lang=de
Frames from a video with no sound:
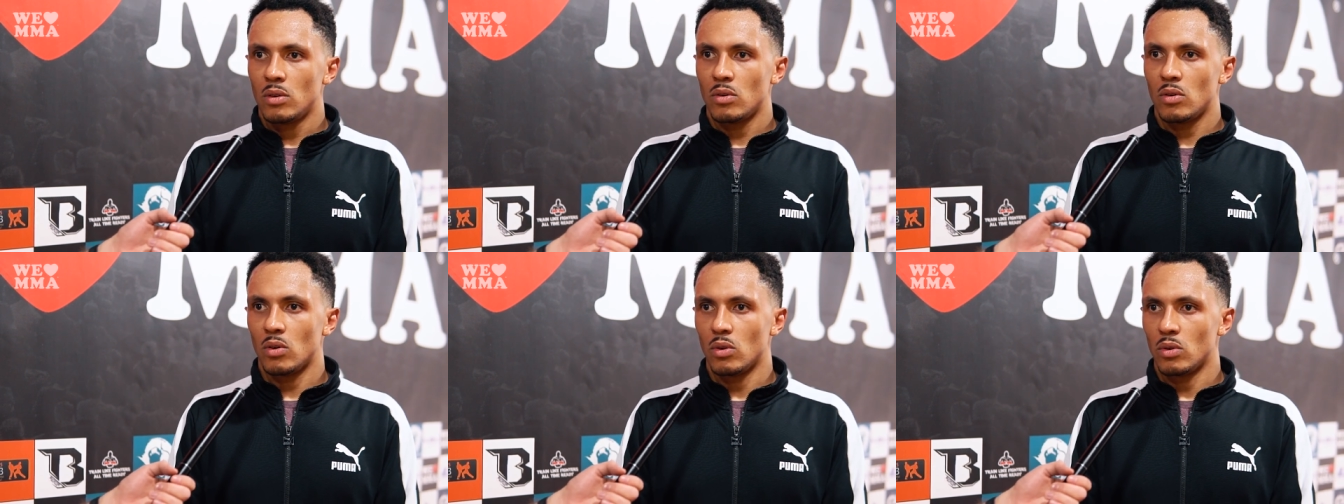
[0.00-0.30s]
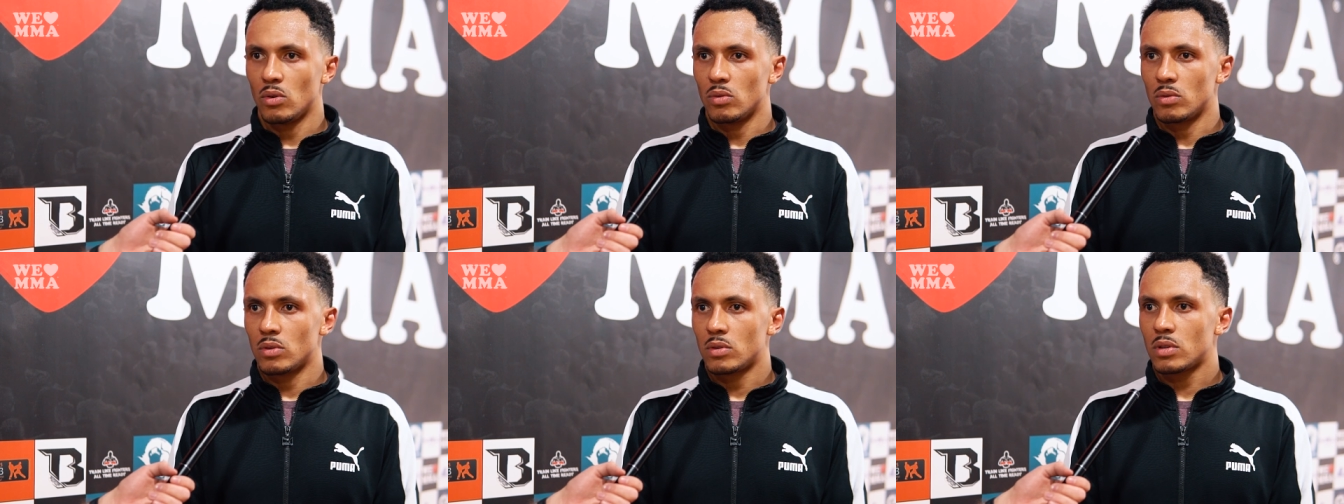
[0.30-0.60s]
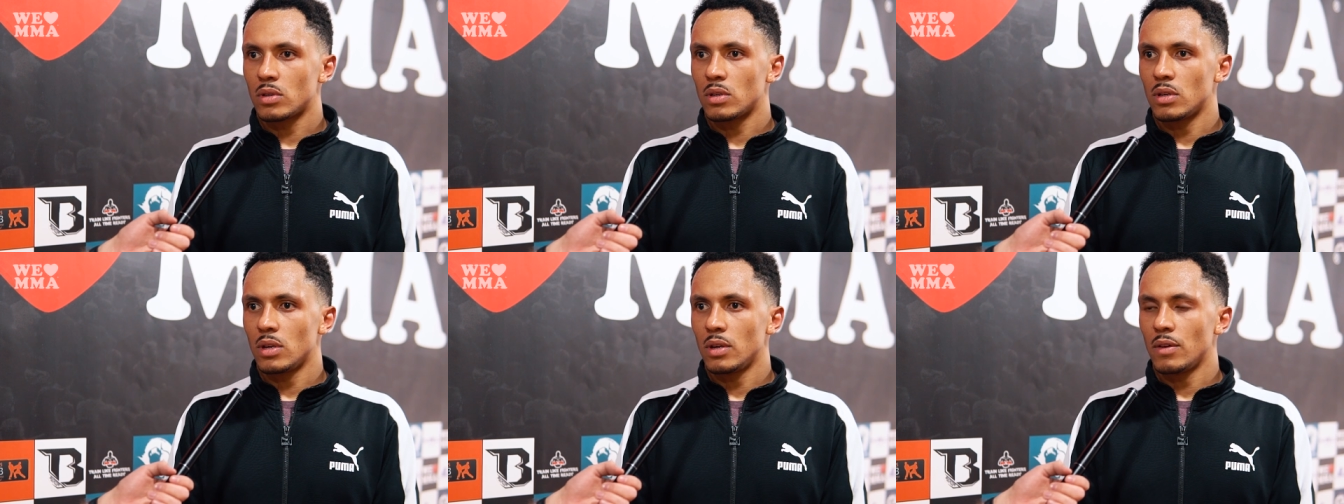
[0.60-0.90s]

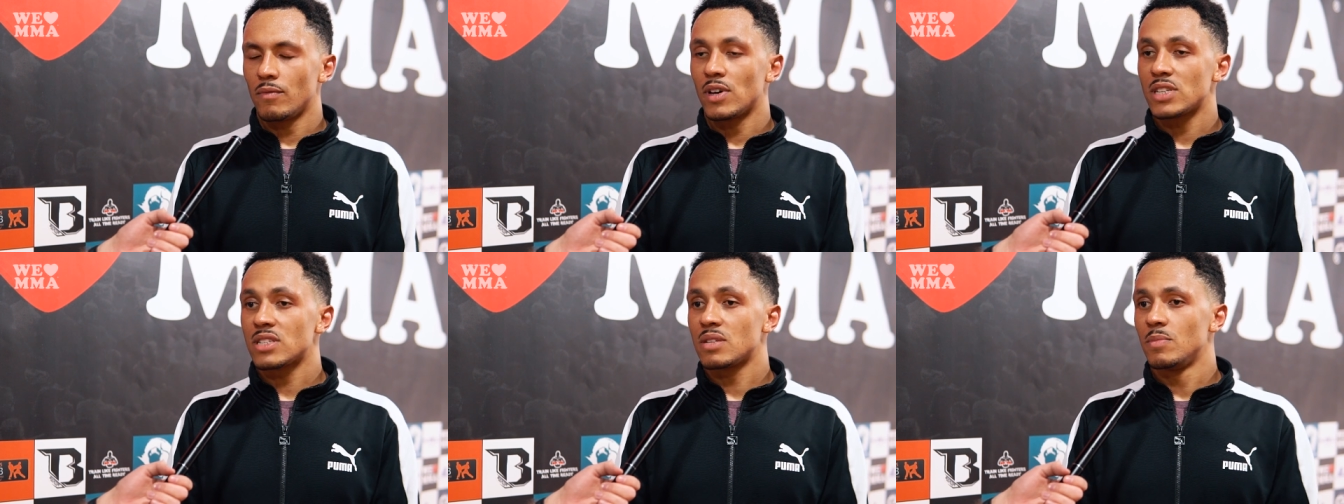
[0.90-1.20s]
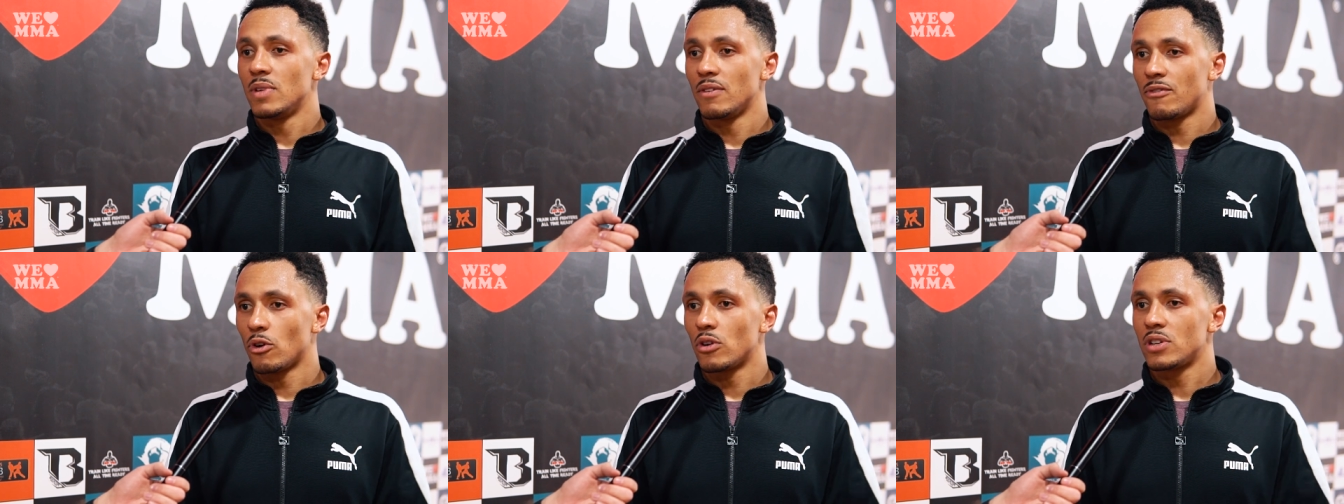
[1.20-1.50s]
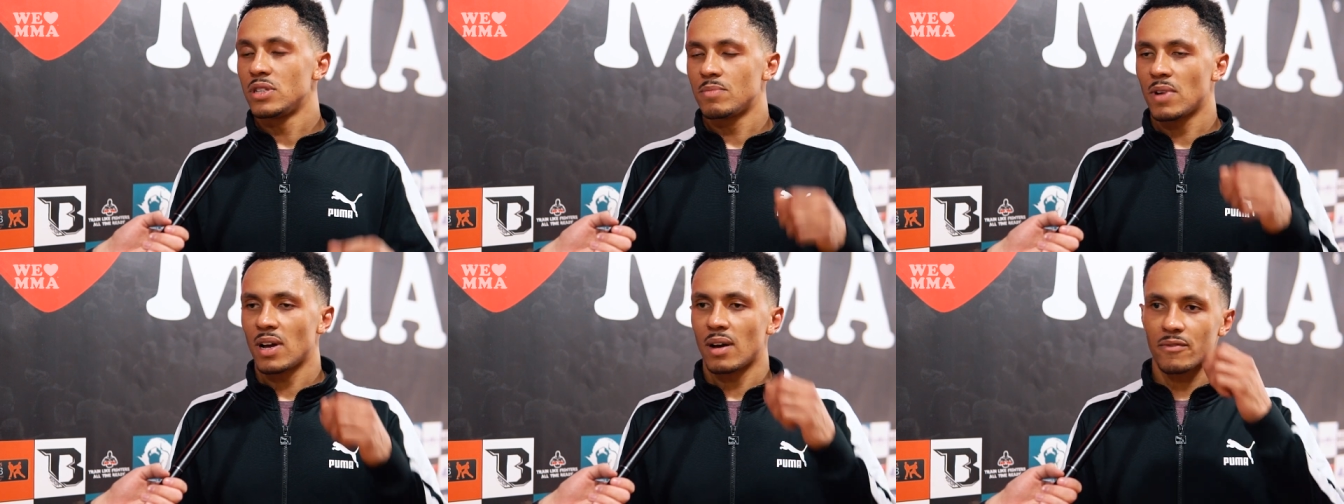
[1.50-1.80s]
Und was ich mir vor
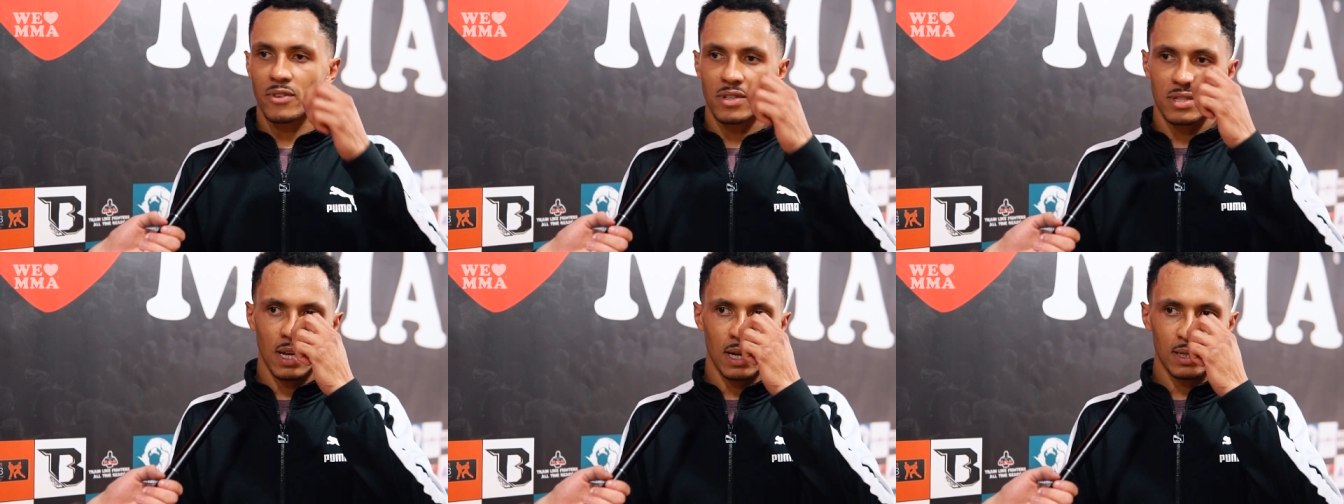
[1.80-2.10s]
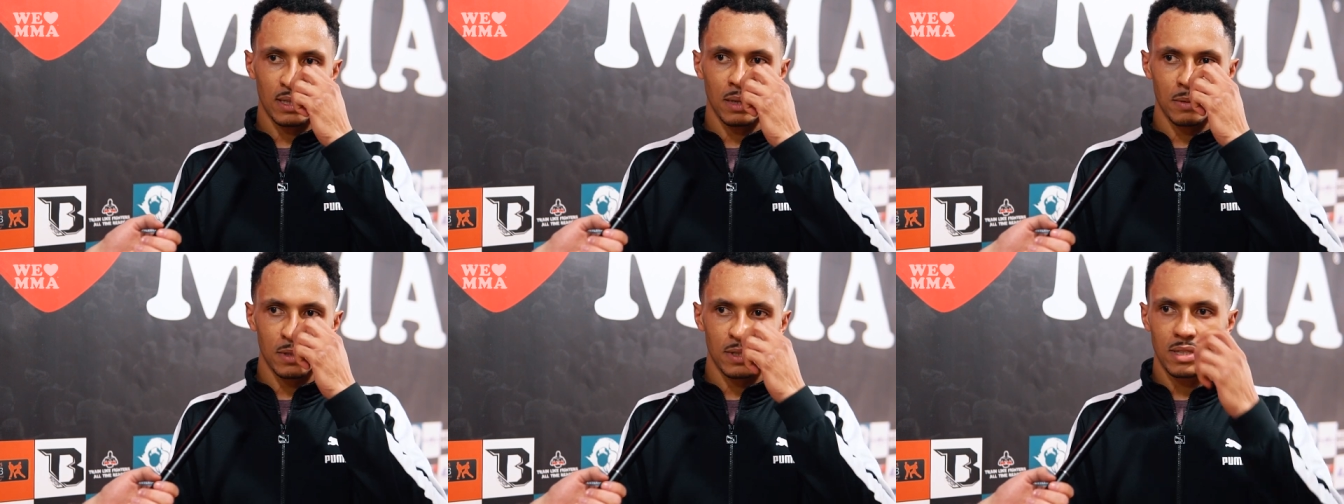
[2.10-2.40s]
diesem Kampf gesagt habe,